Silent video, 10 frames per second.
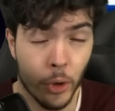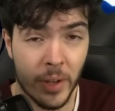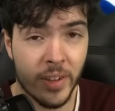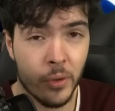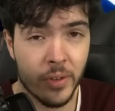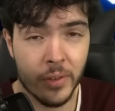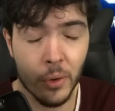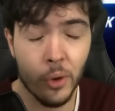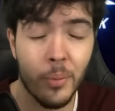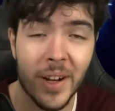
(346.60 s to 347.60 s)
Entre les
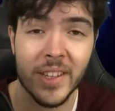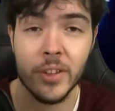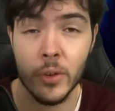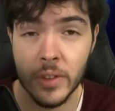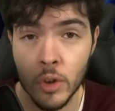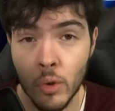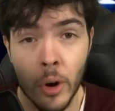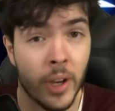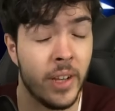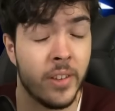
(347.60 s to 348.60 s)
accusations de maltraitance des
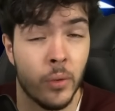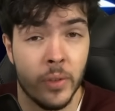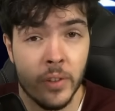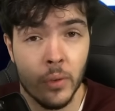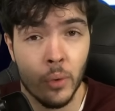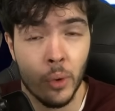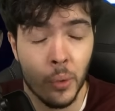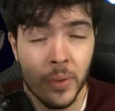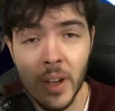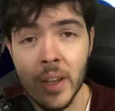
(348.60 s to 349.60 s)
joueurs et les accusations de
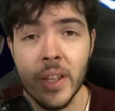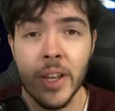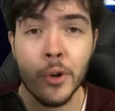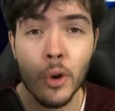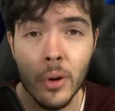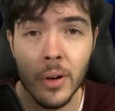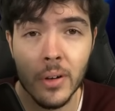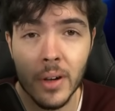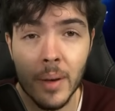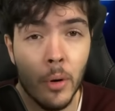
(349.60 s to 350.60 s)
contrats illégaux,
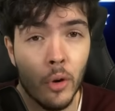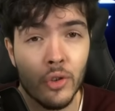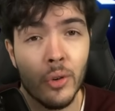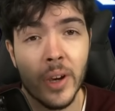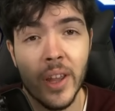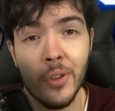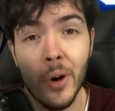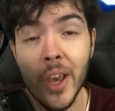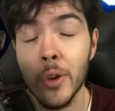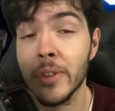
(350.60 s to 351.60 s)
euh, la branche coréenne
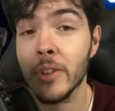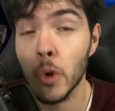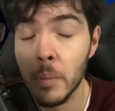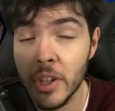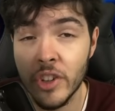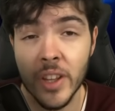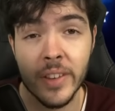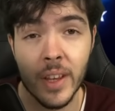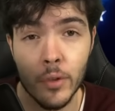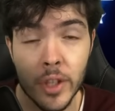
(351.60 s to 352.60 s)
de Riot est obligée
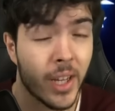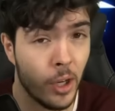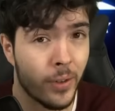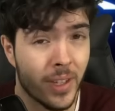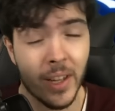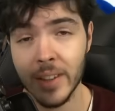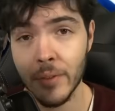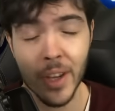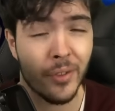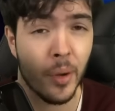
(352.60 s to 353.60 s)
d'intervenir, et lorsqu'elle
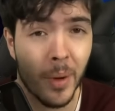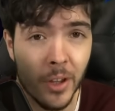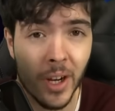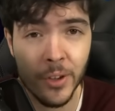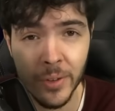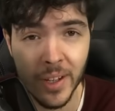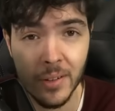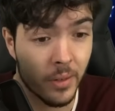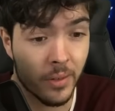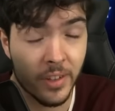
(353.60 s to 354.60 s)
intervient, elle fait pas dans la
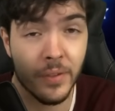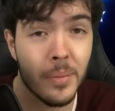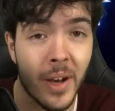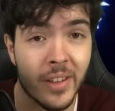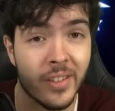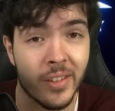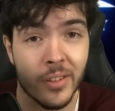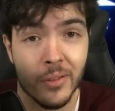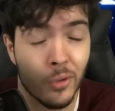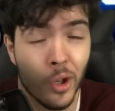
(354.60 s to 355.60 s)
dentelle. Civimax,
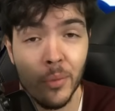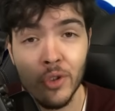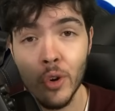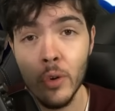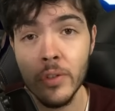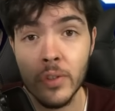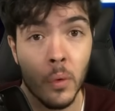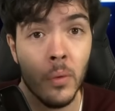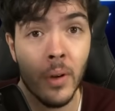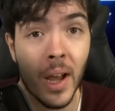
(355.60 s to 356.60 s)
tout comme Cho,
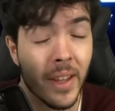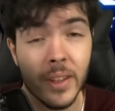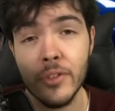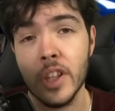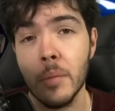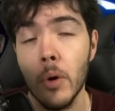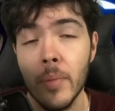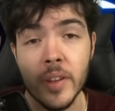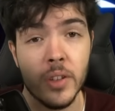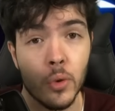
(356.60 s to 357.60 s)
sont indéfinis
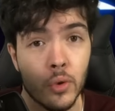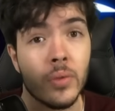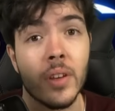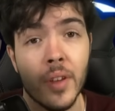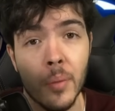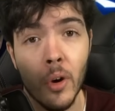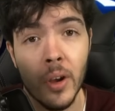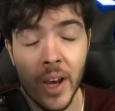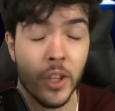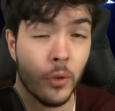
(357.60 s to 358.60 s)
banni de tout événement
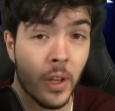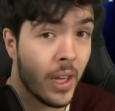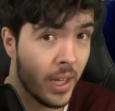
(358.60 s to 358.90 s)
Riot.